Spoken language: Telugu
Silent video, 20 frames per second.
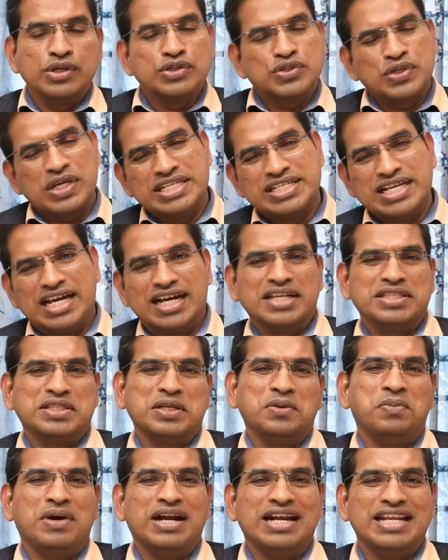సో ఈ
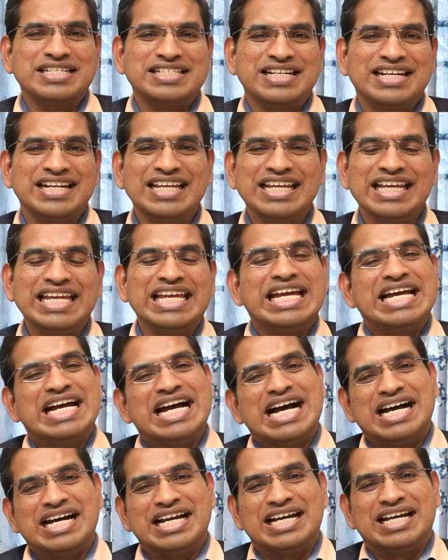జాగ్రత్తలు పాటించండి
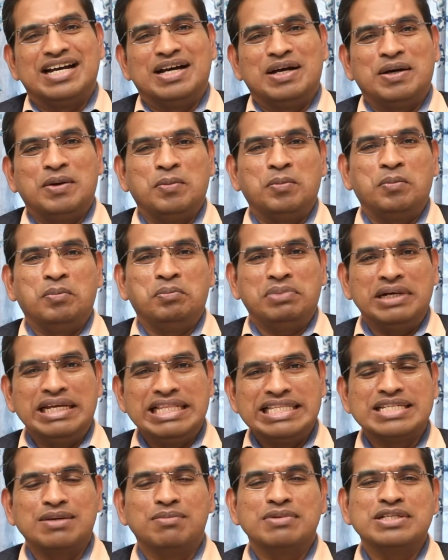
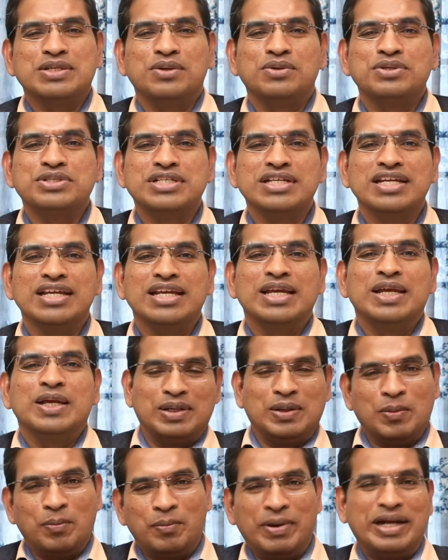పైల్ సమస్య నుంచి
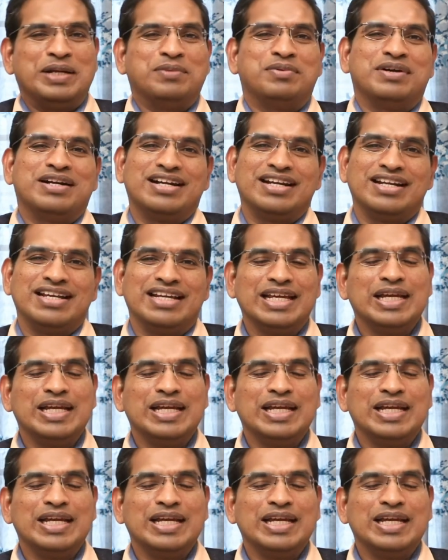బయటపడండి